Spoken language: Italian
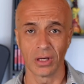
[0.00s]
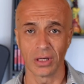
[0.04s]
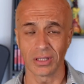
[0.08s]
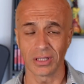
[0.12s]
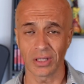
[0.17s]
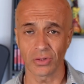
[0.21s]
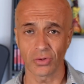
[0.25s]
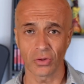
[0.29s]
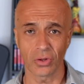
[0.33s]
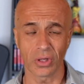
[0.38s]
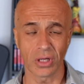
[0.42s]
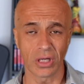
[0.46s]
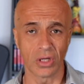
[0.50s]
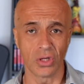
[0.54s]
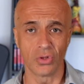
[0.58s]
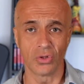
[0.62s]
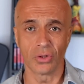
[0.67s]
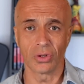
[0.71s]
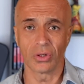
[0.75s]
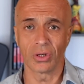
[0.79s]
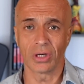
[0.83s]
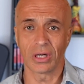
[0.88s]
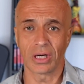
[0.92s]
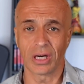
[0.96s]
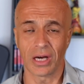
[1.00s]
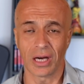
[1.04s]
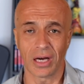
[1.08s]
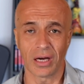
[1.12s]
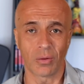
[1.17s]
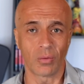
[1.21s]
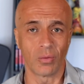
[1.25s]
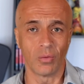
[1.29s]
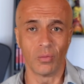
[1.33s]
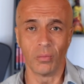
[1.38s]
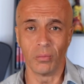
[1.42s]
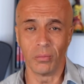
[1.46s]
Sasso grigio che
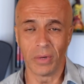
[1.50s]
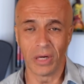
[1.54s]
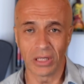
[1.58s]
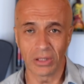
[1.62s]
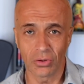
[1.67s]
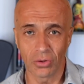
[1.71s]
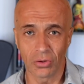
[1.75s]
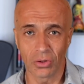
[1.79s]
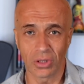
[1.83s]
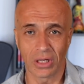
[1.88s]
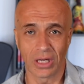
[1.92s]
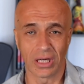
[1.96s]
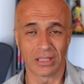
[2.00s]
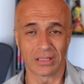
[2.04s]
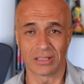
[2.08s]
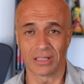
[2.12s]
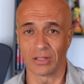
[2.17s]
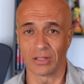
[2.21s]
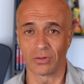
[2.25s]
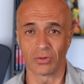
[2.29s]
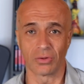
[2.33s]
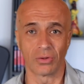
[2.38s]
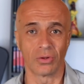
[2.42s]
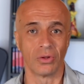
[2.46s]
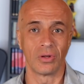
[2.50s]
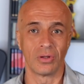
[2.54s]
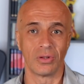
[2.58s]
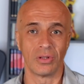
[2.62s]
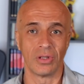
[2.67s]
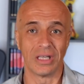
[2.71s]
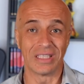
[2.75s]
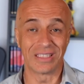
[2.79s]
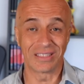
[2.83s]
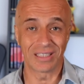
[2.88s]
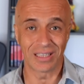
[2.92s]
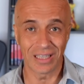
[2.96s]
è un metodo che è stato
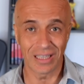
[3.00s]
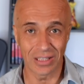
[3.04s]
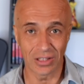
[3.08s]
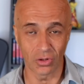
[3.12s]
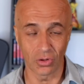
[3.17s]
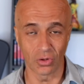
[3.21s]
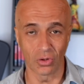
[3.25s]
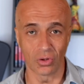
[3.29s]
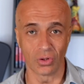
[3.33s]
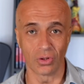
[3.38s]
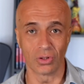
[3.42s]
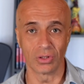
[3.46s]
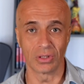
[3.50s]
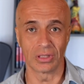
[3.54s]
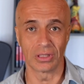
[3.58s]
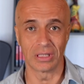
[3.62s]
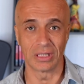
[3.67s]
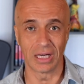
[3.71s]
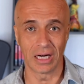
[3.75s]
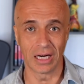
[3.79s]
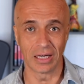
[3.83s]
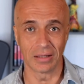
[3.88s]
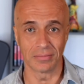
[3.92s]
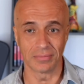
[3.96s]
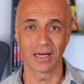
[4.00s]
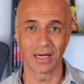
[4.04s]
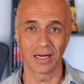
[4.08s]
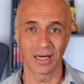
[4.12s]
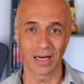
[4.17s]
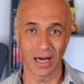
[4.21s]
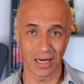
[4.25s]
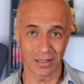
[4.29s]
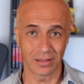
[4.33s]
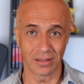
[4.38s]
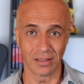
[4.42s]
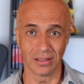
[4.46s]
descritto da
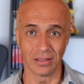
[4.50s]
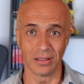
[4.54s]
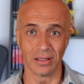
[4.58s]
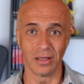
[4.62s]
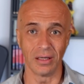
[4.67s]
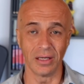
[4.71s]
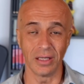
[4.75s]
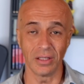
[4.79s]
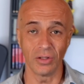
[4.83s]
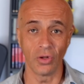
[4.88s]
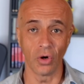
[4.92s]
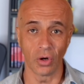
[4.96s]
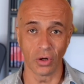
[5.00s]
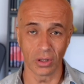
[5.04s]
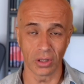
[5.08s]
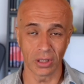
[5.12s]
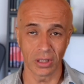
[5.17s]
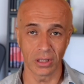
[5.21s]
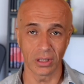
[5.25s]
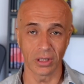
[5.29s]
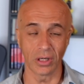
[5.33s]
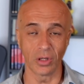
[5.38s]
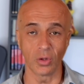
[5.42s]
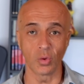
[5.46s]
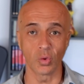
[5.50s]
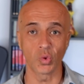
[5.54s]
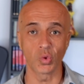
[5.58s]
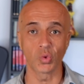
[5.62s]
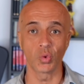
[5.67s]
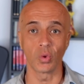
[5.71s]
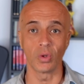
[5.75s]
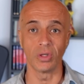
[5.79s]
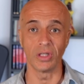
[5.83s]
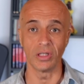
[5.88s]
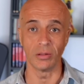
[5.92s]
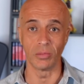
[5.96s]
Kathleen Lidong in un
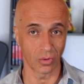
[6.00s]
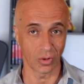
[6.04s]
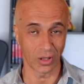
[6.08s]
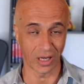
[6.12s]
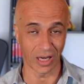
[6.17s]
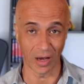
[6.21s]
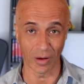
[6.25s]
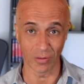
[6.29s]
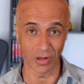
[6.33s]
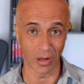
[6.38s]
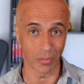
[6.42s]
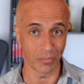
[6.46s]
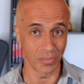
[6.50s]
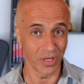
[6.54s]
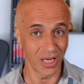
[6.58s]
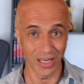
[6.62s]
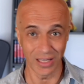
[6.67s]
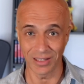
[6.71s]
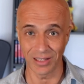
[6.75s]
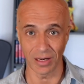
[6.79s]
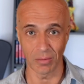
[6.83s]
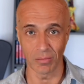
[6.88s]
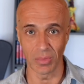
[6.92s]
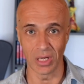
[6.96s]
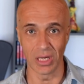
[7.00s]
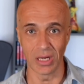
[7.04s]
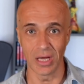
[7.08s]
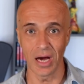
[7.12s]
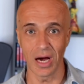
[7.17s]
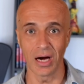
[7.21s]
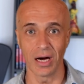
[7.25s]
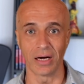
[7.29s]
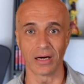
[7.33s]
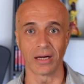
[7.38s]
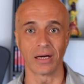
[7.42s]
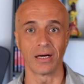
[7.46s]
suo libro, che è una pietra
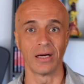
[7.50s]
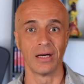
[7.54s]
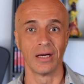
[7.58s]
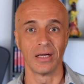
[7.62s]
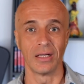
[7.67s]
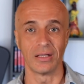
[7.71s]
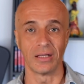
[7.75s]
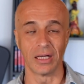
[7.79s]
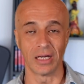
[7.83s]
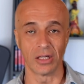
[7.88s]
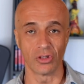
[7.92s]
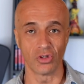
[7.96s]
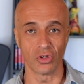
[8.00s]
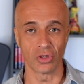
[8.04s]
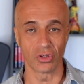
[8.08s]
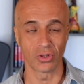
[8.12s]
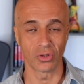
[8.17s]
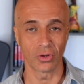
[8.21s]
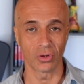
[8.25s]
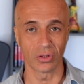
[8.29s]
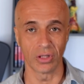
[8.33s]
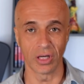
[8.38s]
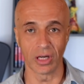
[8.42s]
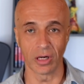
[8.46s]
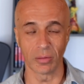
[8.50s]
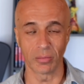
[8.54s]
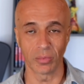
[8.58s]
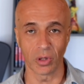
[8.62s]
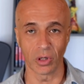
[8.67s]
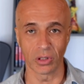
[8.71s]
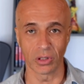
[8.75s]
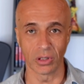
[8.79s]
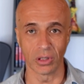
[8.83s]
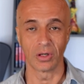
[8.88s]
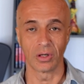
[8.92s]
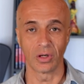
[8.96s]
miliare nella gestione dei
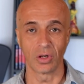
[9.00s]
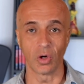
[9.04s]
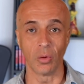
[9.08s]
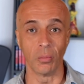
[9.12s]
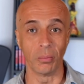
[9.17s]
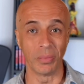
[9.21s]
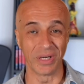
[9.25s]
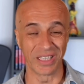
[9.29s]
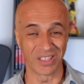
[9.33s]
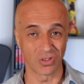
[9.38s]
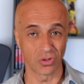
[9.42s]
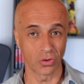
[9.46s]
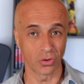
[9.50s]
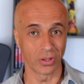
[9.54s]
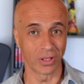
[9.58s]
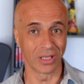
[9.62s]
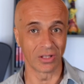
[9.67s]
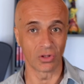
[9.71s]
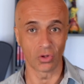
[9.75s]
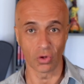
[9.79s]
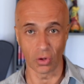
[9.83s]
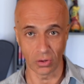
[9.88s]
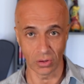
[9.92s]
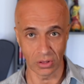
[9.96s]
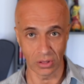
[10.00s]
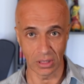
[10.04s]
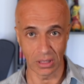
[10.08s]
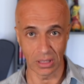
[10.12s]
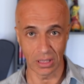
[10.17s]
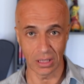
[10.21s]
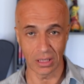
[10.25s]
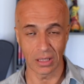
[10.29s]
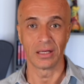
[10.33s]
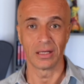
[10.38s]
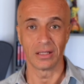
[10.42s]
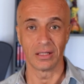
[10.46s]
rapporti con persone
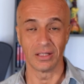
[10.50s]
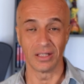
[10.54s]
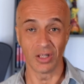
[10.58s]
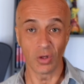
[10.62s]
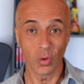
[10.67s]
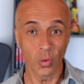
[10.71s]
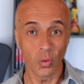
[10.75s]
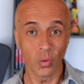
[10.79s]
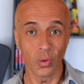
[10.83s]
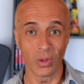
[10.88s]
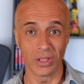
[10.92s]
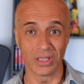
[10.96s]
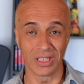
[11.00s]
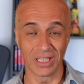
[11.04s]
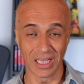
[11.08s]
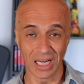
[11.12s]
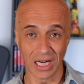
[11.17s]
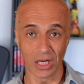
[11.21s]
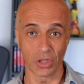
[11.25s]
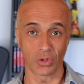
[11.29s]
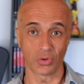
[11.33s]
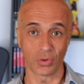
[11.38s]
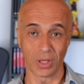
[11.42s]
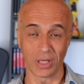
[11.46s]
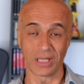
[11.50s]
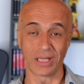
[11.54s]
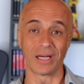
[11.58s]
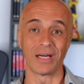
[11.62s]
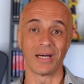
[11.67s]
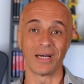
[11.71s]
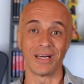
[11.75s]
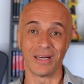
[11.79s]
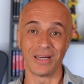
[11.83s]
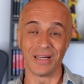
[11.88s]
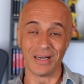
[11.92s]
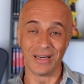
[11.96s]
tossiche, di cui ti lascio anche
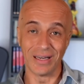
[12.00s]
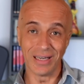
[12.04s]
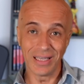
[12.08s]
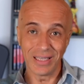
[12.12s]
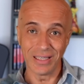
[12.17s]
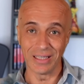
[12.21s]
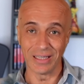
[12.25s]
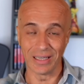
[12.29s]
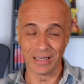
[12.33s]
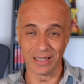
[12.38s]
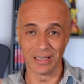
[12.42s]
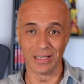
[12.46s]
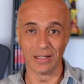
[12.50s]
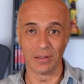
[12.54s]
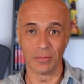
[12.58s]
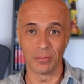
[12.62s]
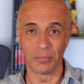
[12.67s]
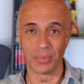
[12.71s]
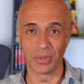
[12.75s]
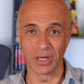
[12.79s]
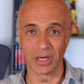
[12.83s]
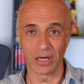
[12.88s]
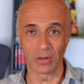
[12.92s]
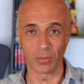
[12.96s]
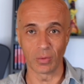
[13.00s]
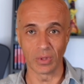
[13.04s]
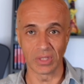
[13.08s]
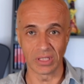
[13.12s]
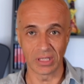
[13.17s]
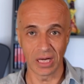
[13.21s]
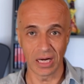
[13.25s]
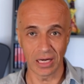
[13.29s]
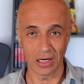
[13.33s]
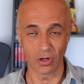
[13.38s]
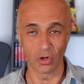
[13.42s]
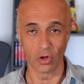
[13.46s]
il link per
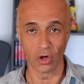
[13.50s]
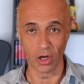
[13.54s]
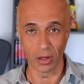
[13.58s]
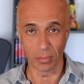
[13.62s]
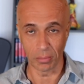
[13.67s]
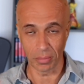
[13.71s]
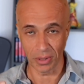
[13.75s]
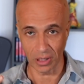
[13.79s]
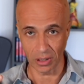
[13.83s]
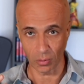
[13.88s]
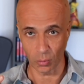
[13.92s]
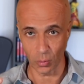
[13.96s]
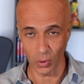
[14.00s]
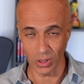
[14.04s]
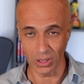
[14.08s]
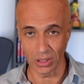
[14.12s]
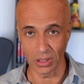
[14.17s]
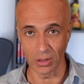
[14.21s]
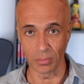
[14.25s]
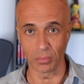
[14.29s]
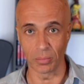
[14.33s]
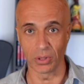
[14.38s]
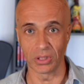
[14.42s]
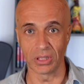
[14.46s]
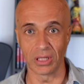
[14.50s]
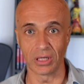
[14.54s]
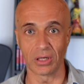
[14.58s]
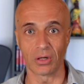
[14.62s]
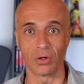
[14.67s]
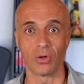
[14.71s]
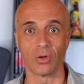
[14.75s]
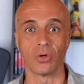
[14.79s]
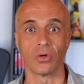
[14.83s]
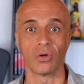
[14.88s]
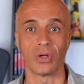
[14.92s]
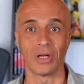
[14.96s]
acquistarlo e per quindi
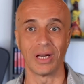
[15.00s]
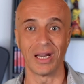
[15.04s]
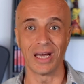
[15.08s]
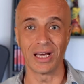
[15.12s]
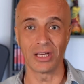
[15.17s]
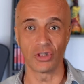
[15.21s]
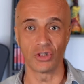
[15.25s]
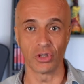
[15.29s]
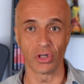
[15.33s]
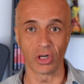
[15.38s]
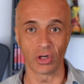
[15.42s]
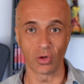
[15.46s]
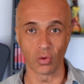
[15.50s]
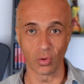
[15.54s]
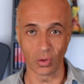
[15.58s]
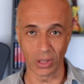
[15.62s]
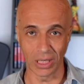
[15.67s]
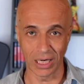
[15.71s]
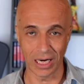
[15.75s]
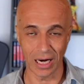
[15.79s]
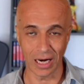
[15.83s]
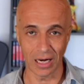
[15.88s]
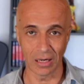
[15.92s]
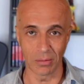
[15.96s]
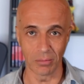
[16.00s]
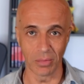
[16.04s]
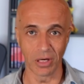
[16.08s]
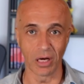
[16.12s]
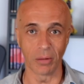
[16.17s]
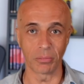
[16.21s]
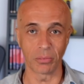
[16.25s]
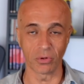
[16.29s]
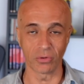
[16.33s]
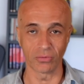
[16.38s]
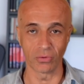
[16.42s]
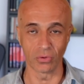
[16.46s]
poterlo leggere con calma e
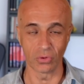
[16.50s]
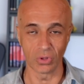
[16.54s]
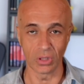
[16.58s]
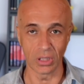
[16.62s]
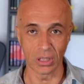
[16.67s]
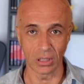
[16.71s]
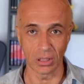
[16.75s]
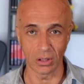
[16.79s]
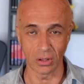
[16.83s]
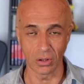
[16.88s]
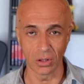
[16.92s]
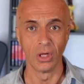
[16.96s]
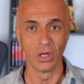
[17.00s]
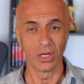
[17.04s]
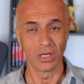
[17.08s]
approfondirlo,